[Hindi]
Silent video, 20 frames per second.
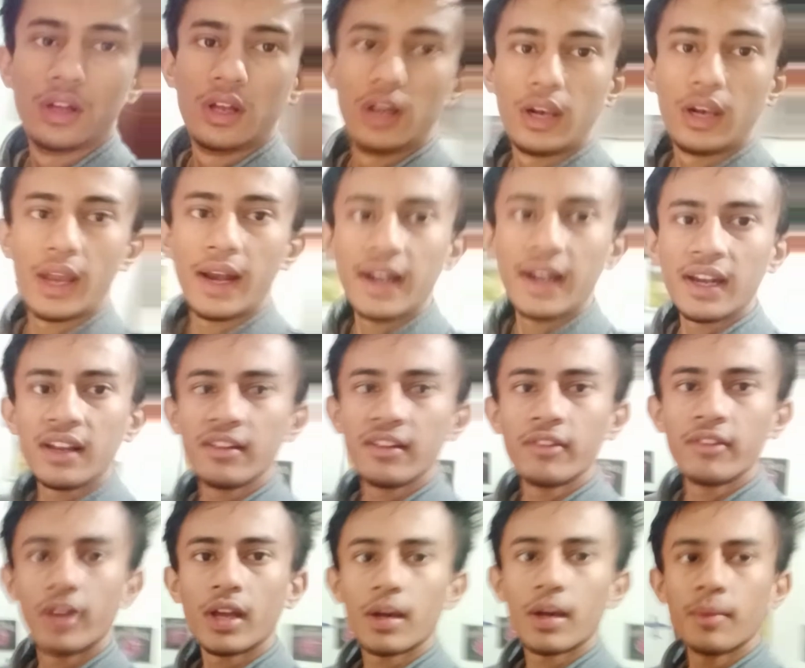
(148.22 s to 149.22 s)
लाइटनिंग
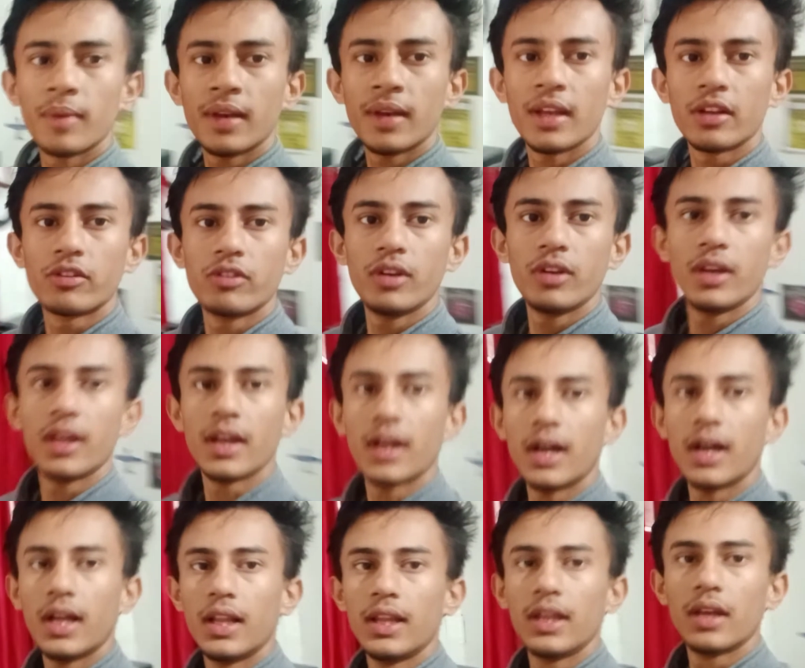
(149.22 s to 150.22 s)
uh, वगैरह मैंने एक्चुअली
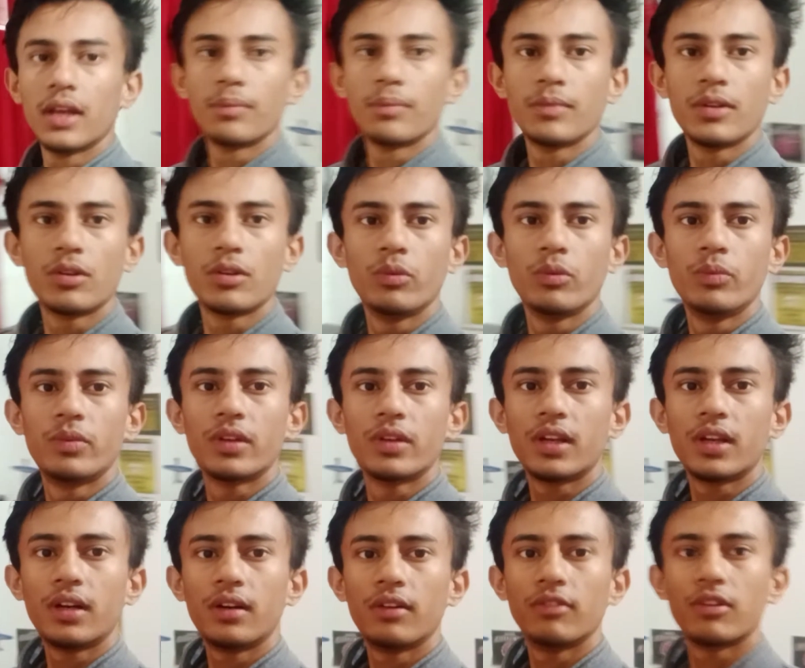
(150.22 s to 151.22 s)
निकाल दी अपने रूम से
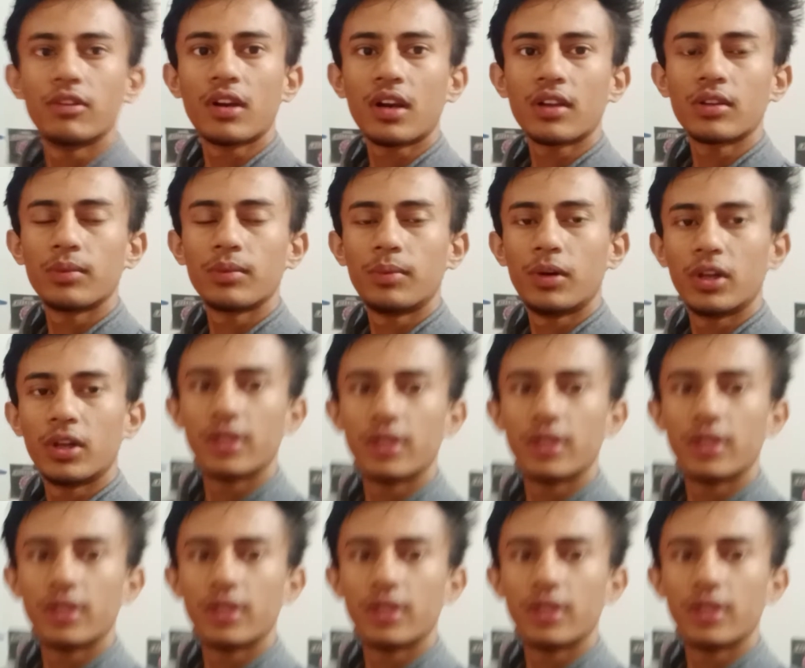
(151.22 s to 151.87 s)
ना वरना तो बहुत ही